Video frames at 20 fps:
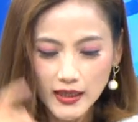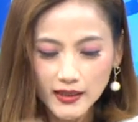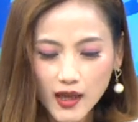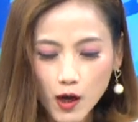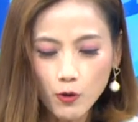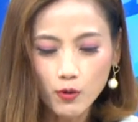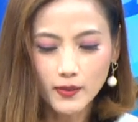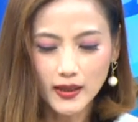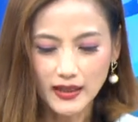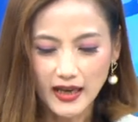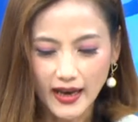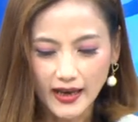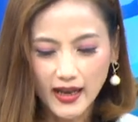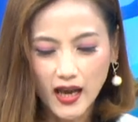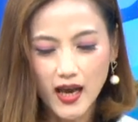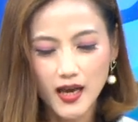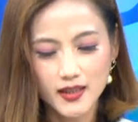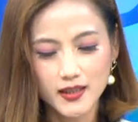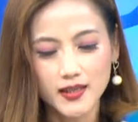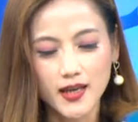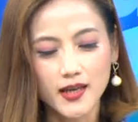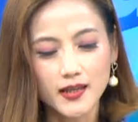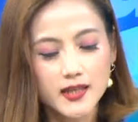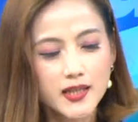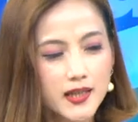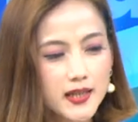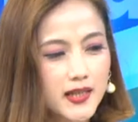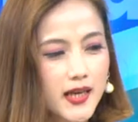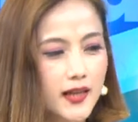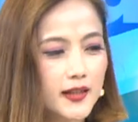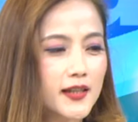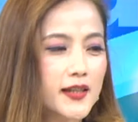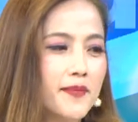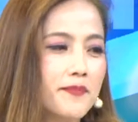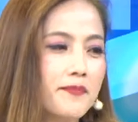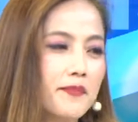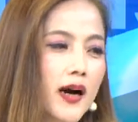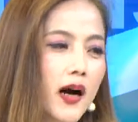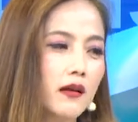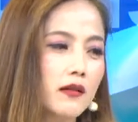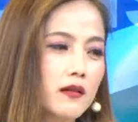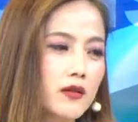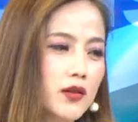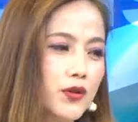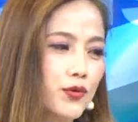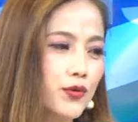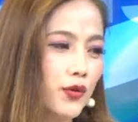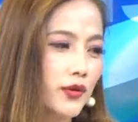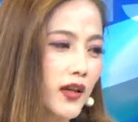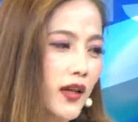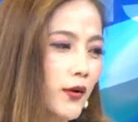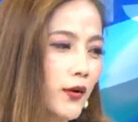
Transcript: 那我们来看一下这张简报，是昨